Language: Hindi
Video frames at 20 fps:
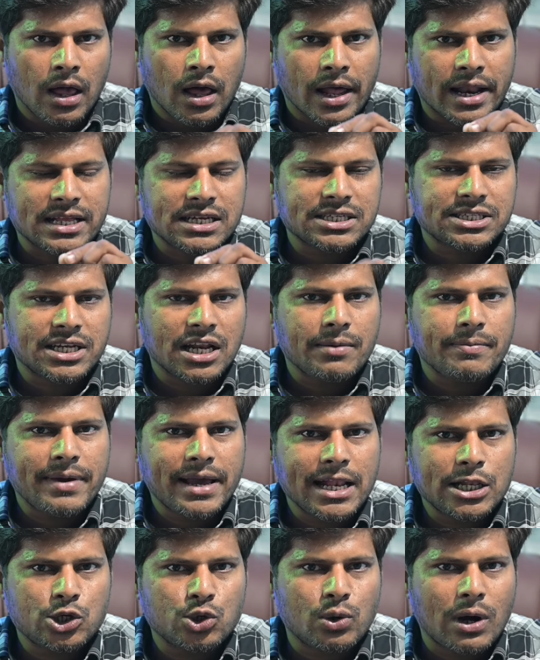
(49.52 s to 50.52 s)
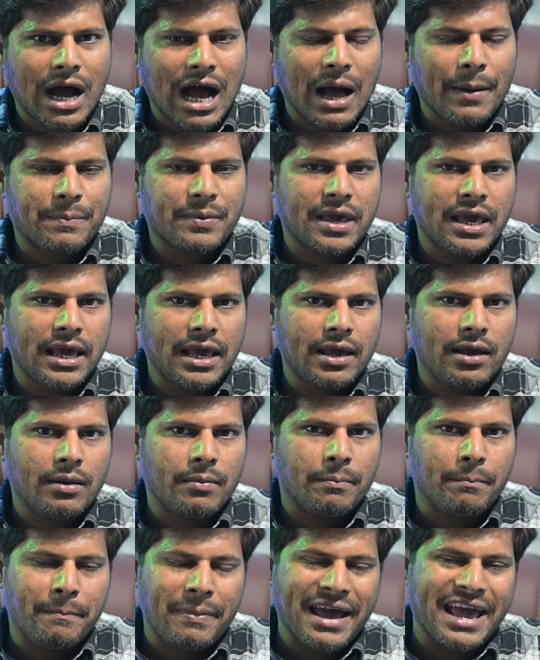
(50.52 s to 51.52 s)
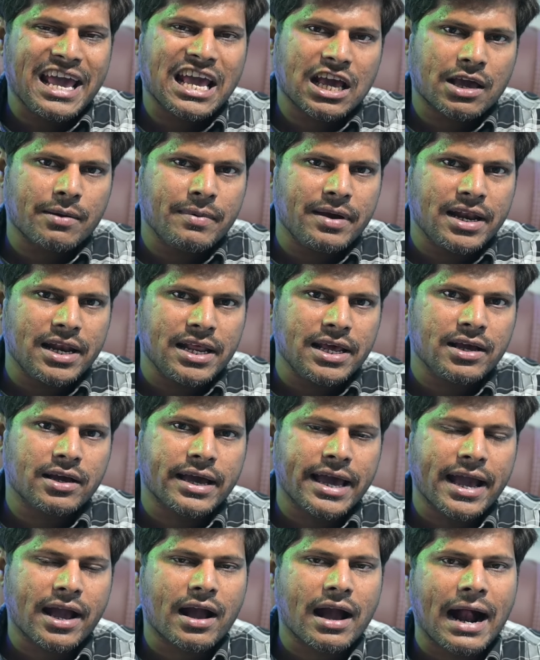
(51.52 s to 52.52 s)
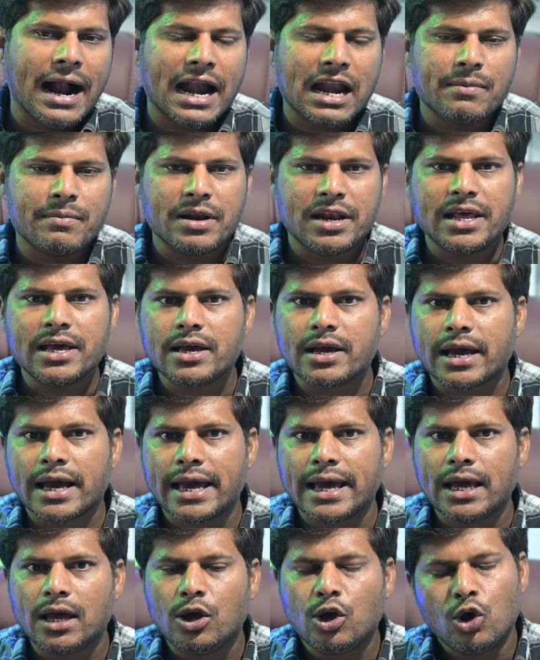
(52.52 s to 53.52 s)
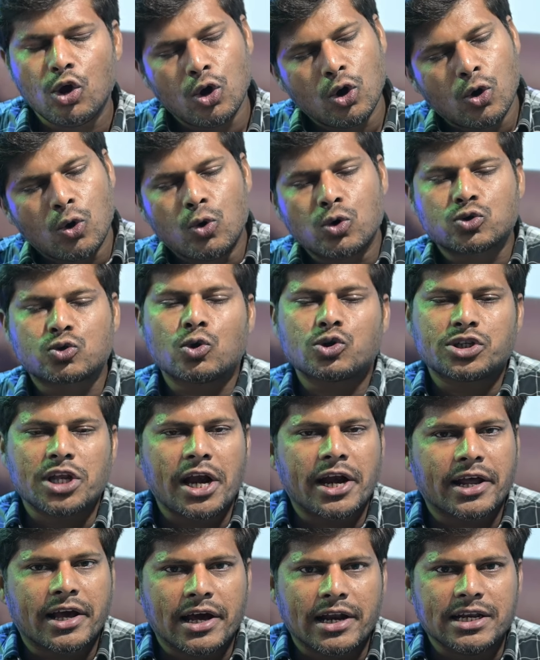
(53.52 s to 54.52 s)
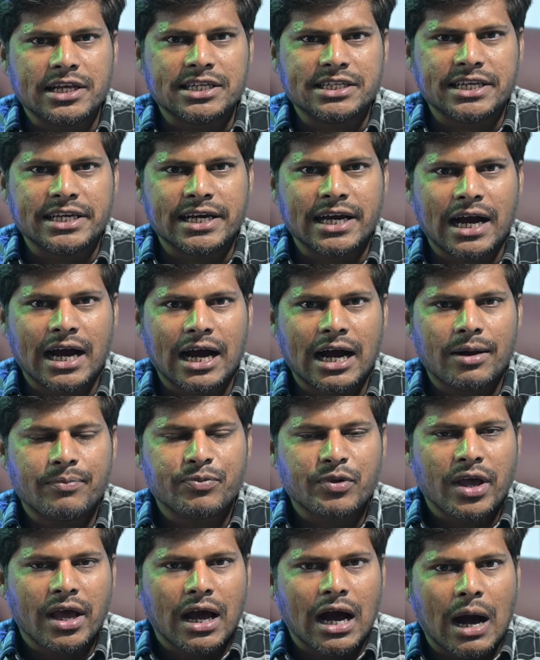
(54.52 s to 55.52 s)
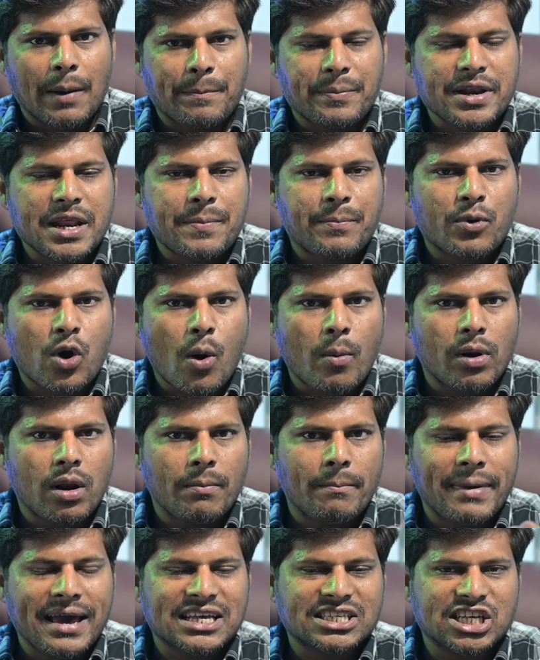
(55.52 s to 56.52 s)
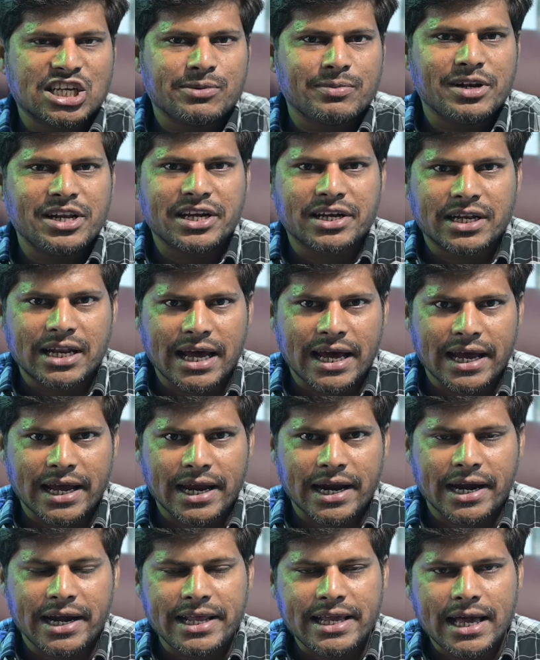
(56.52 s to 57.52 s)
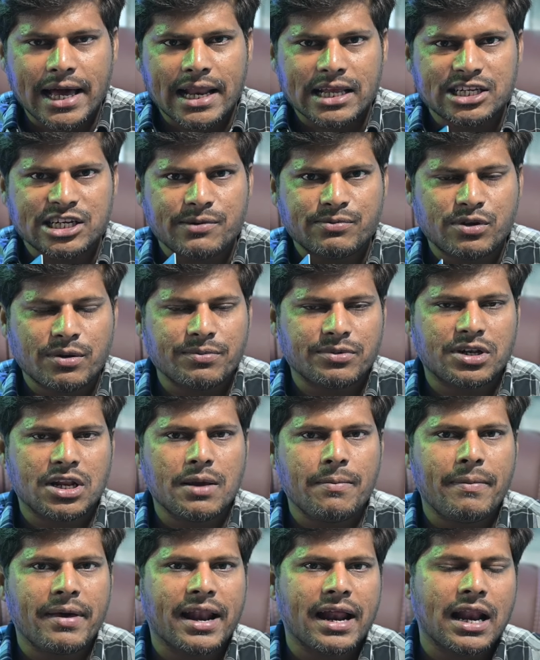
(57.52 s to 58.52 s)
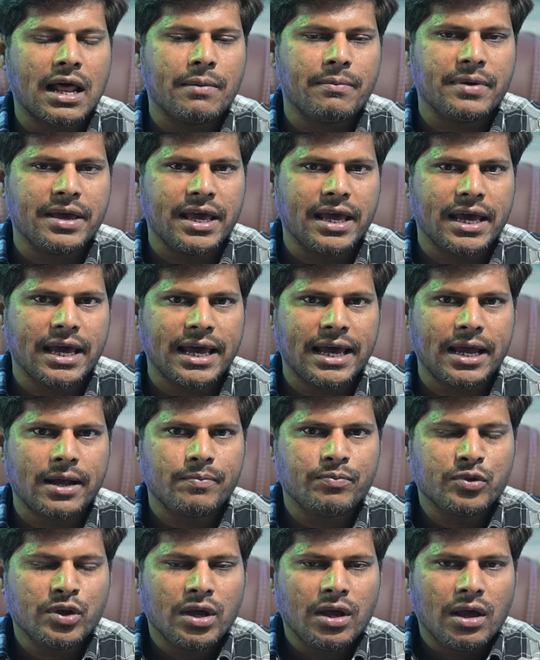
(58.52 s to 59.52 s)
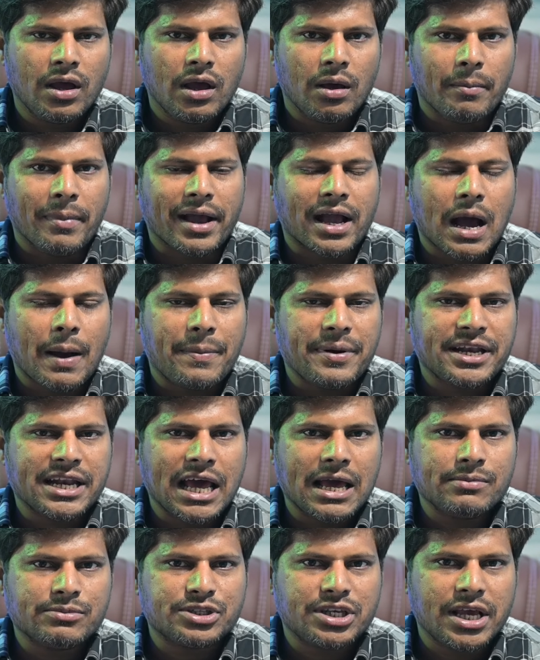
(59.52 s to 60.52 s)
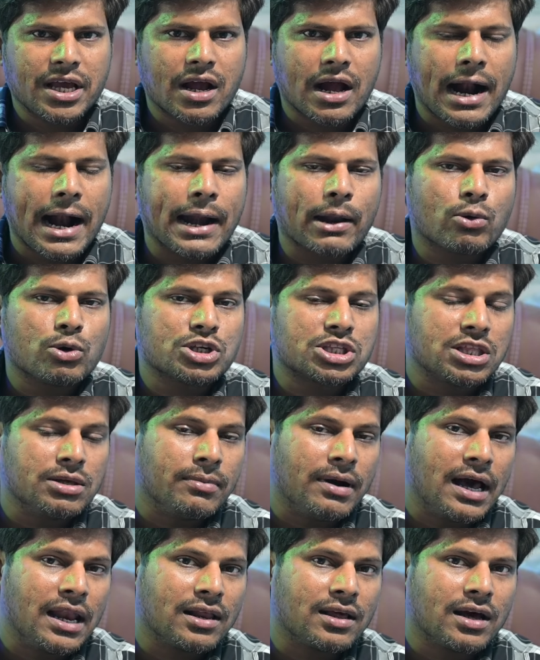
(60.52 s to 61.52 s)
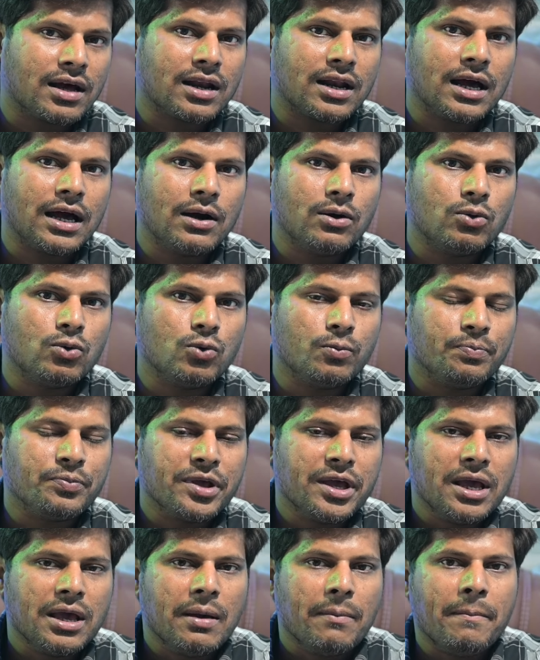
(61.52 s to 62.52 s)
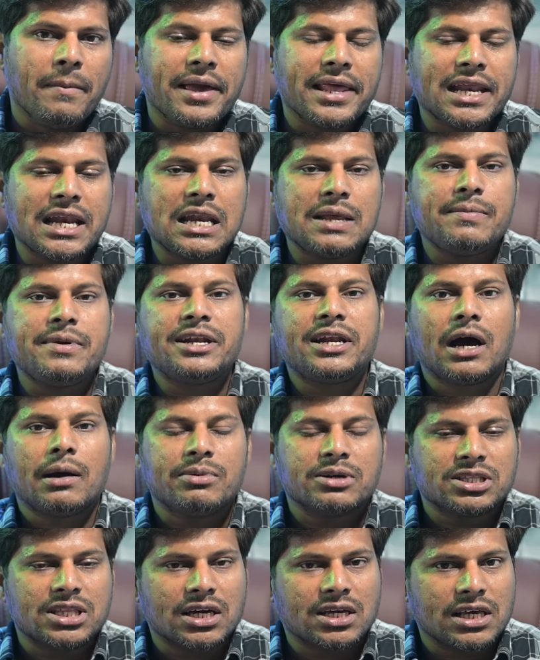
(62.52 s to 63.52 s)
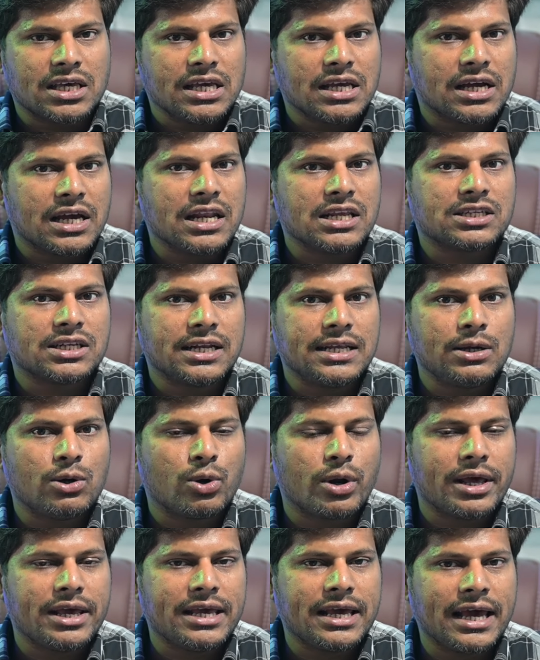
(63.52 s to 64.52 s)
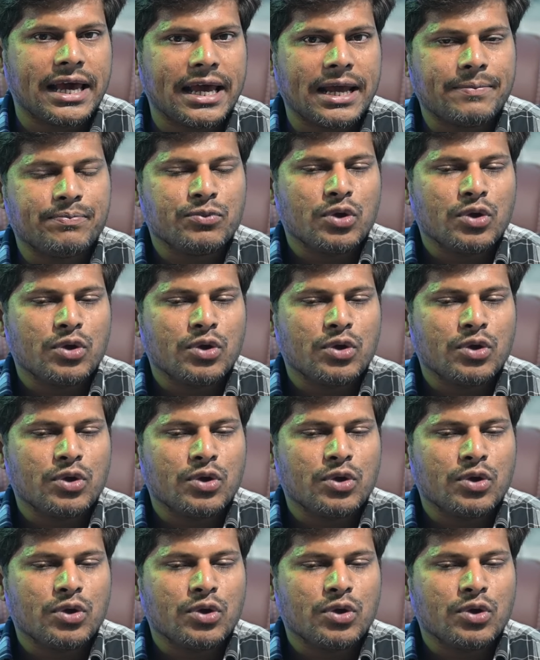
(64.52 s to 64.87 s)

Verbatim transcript: रजिस्टर मेल जो आपके बैंक में लिंक है कार्ड में लिंक है उसको सिलेक्ट कर लीजिएगा अपनी प्रॉब्लम मैसेज में लिखना है डी आर टीम मेरा नाम ए है मैं काफ़ी टाइम से कार्ड को इस्तेमाल कर रहा हूँ मेरी लिमिट अब तक इंक्रीज नहीं हो रही है